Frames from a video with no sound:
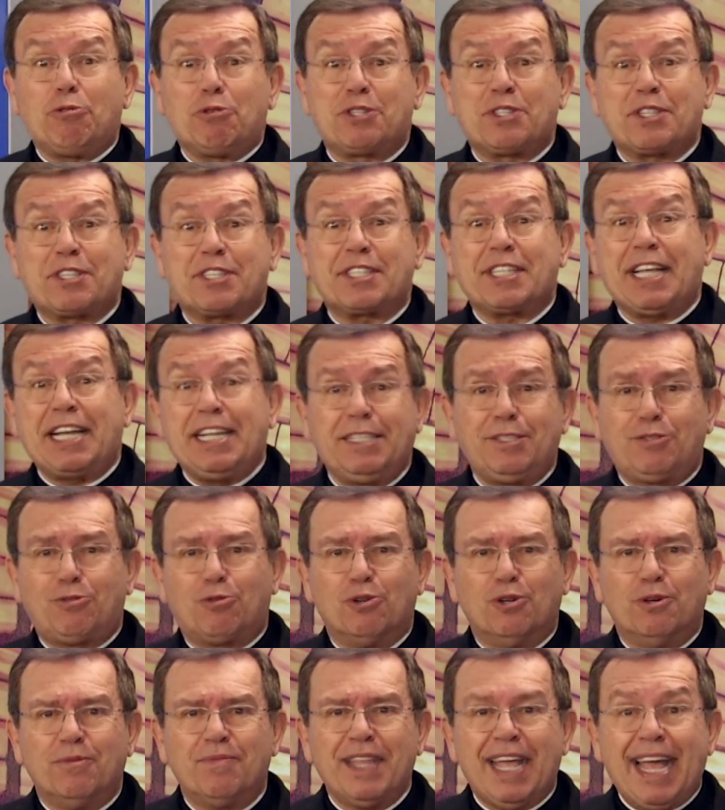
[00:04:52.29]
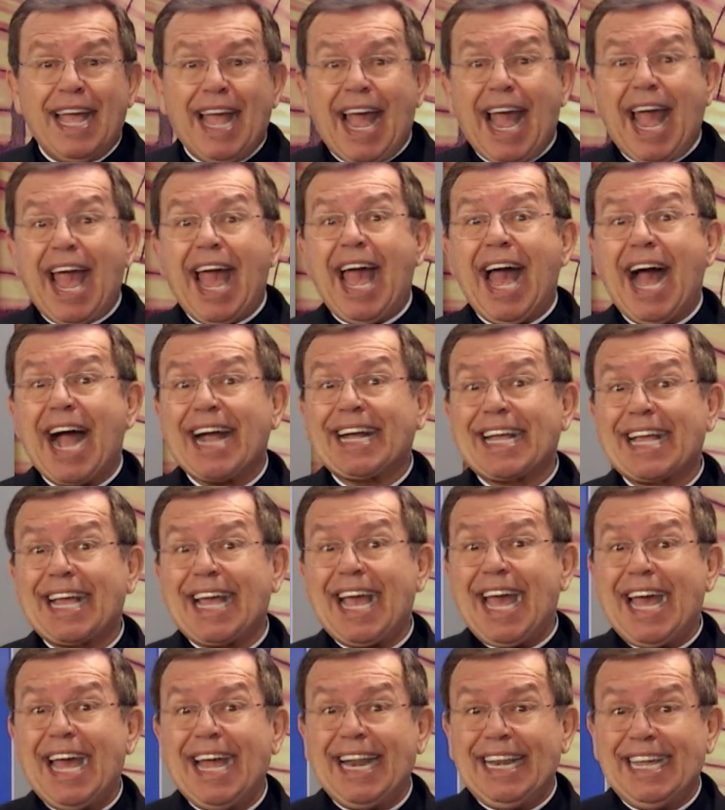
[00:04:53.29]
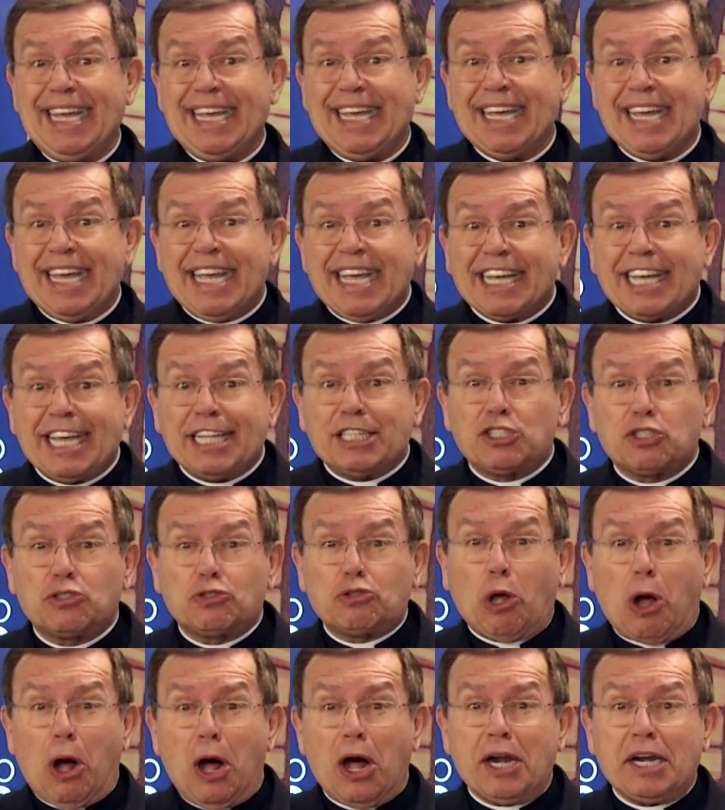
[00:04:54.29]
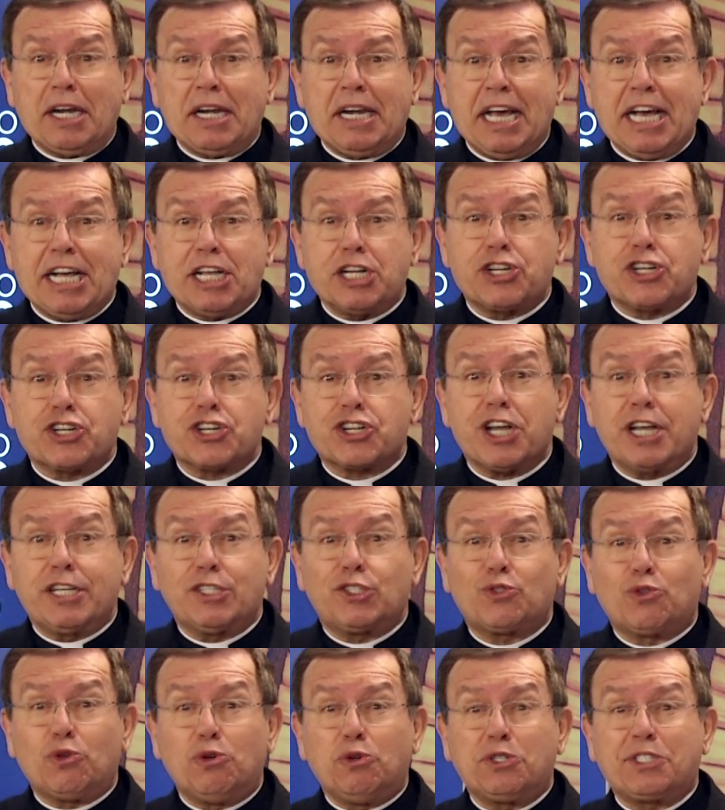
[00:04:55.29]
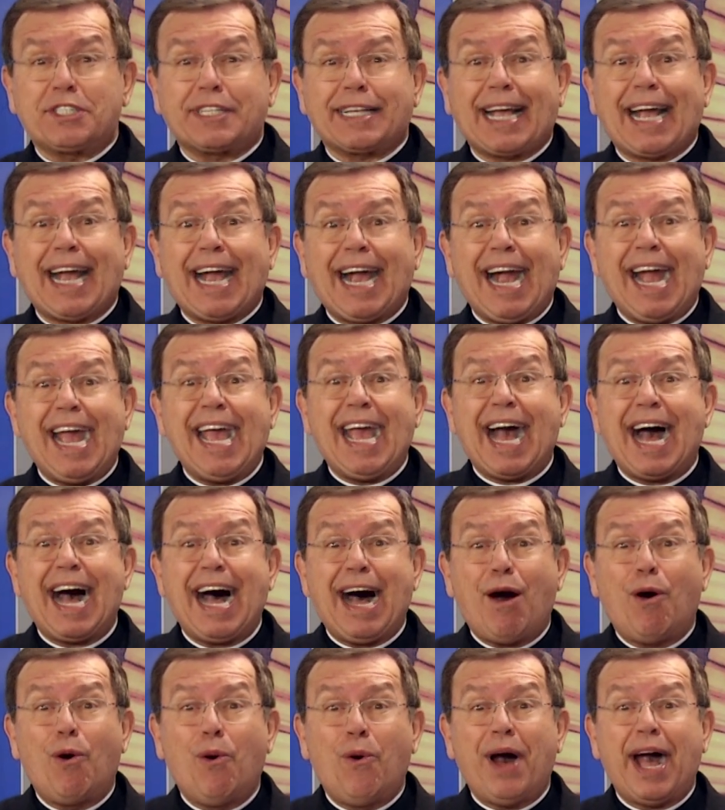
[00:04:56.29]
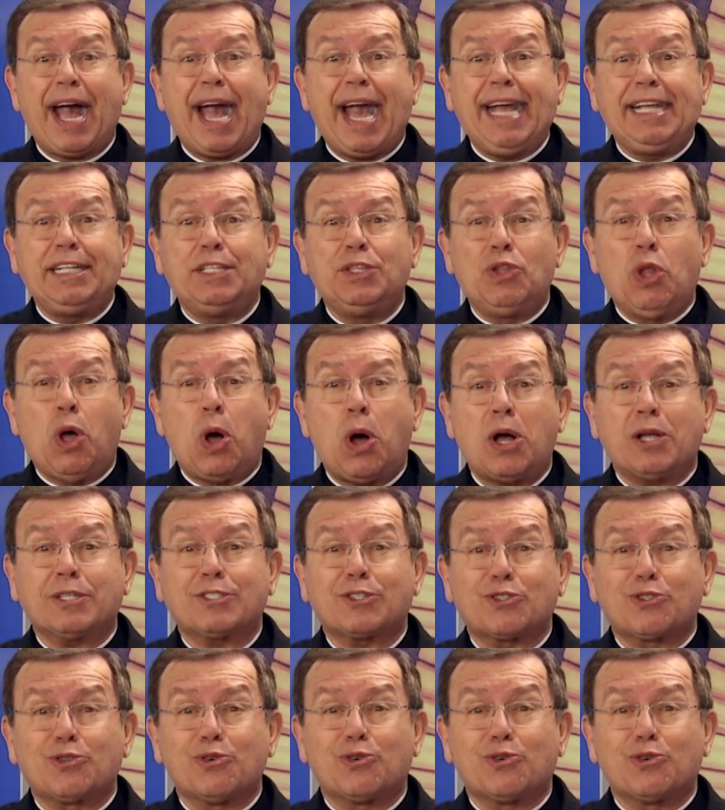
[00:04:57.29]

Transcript: Santo é aquele que torna Jesus real em nosso